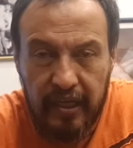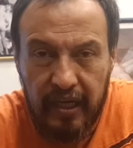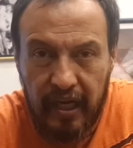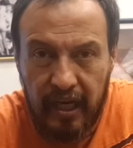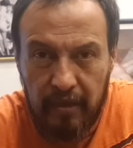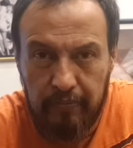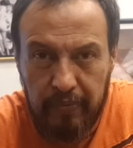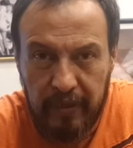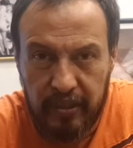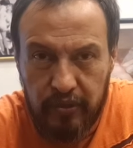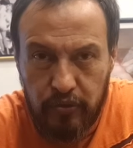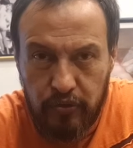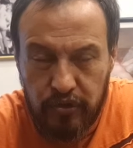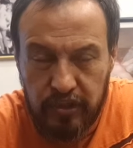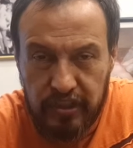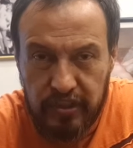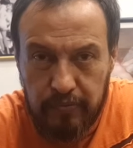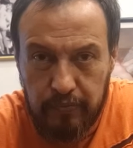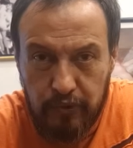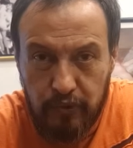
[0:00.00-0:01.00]
al
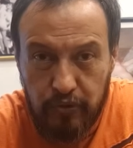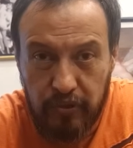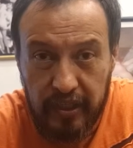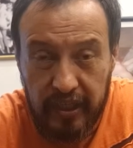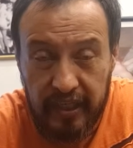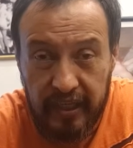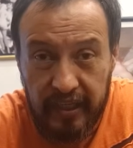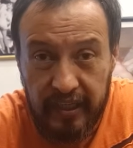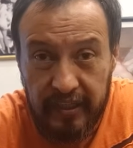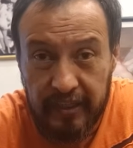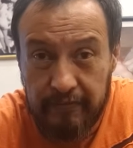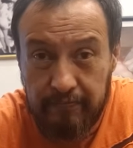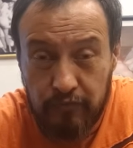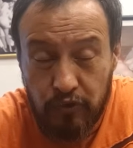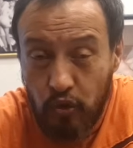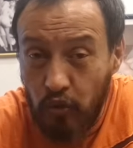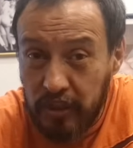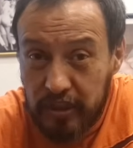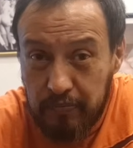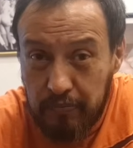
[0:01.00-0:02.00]
periodismo que
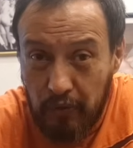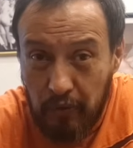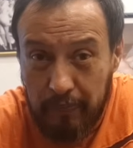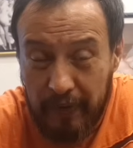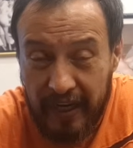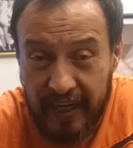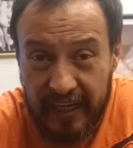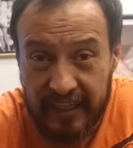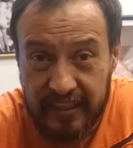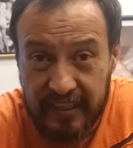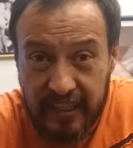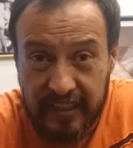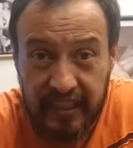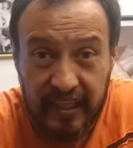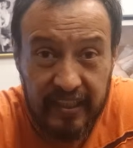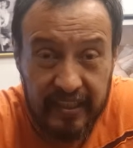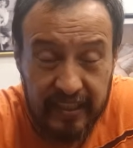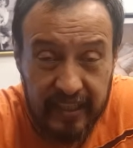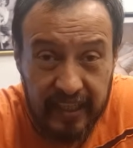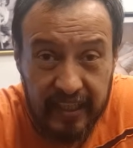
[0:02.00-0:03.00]
no es propaganda,
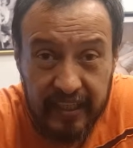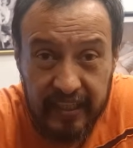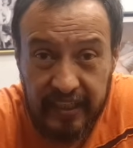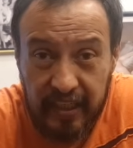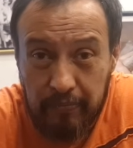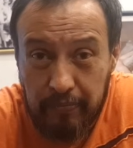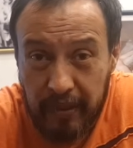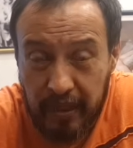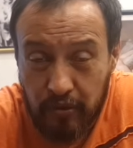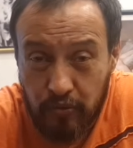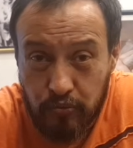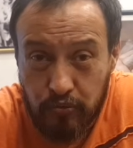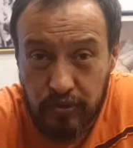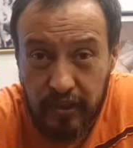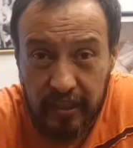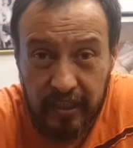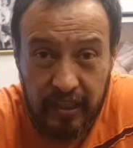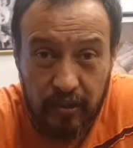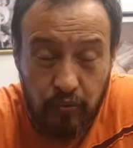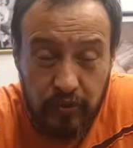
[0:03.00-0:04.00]
que inquiere, que
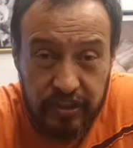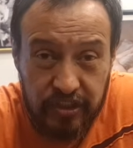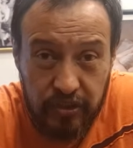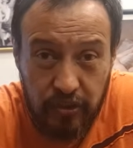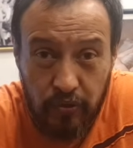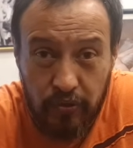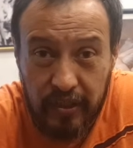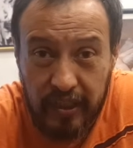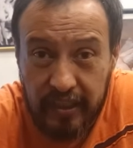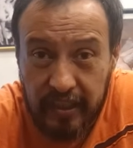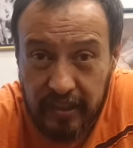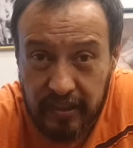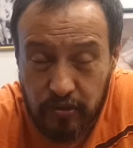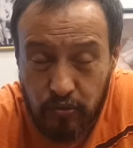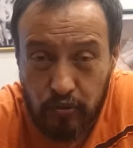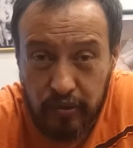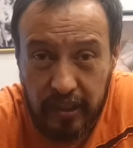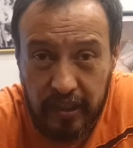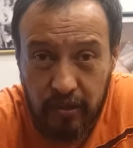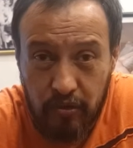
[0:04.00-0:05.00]
pregunta, que cuestiona, que
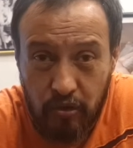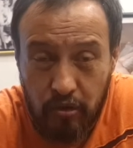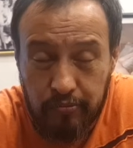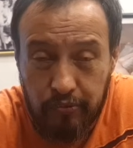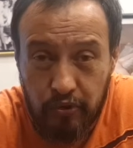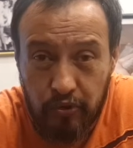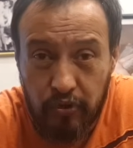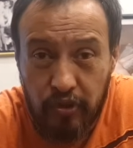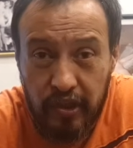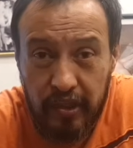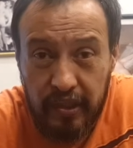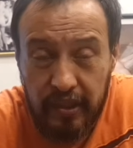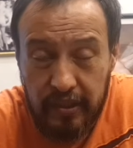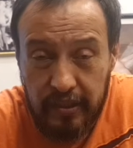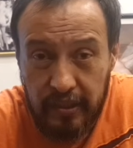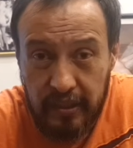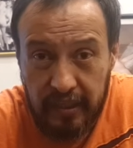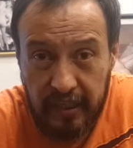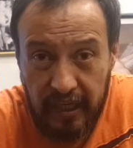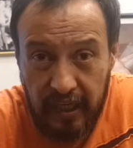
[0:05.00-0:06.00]
resulta incómodo
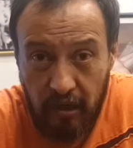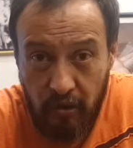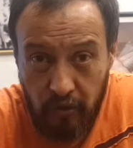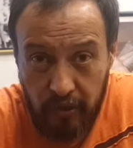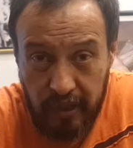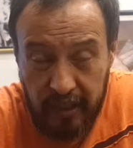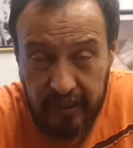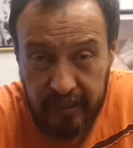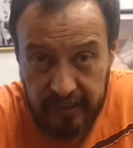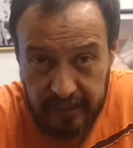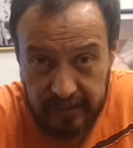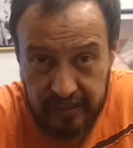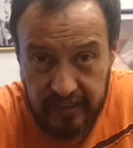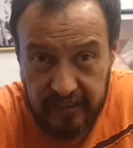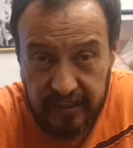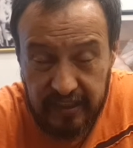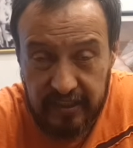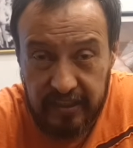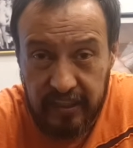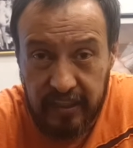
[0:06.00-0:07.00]
y que ahora en este
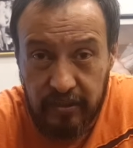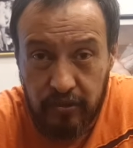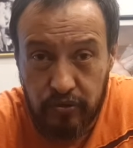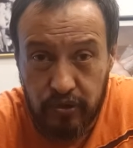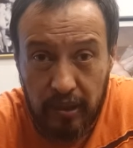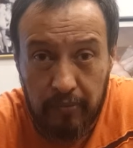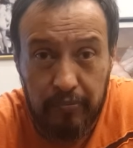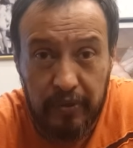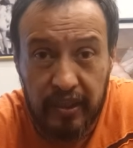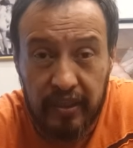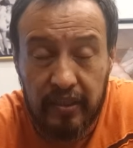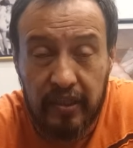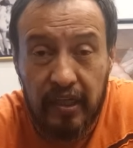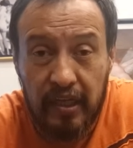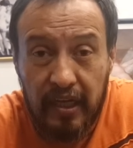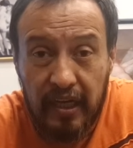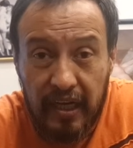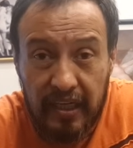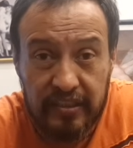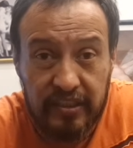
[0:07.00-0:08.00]
sexenio también
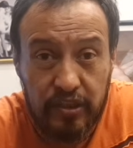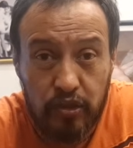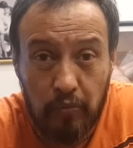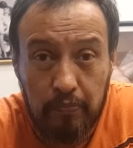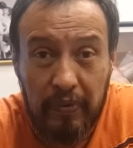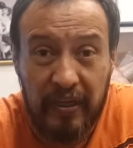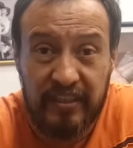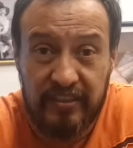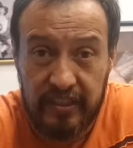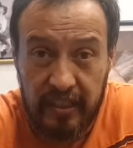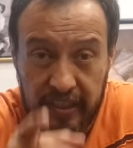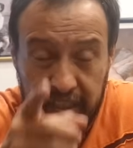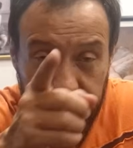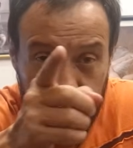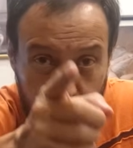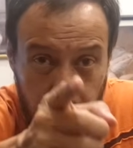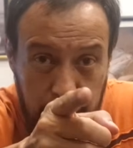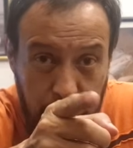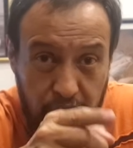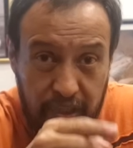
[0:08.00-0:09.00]
ha sido
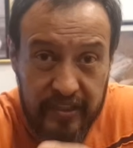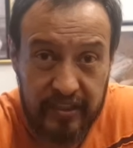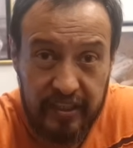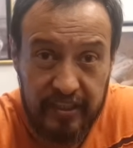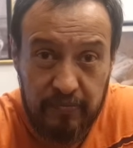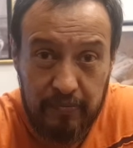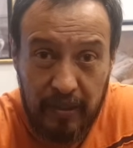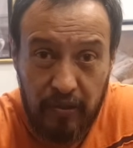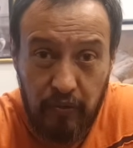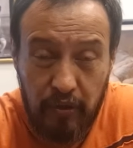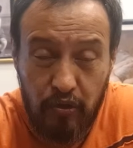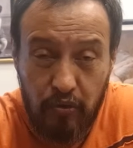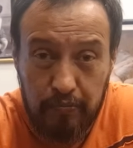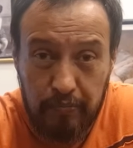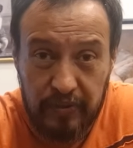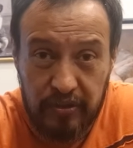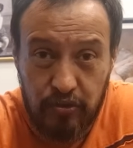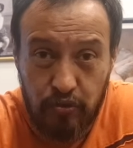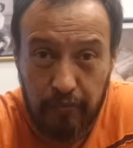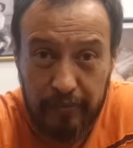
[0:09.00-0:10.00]
perseguido por Andrés Manuel
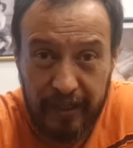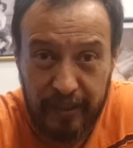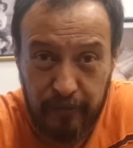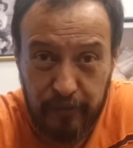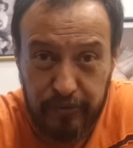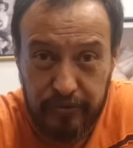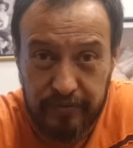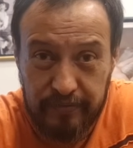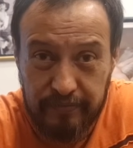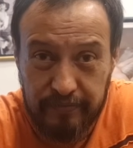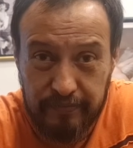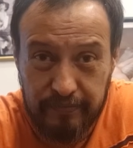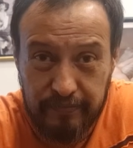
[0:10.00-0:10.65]
López Obrador.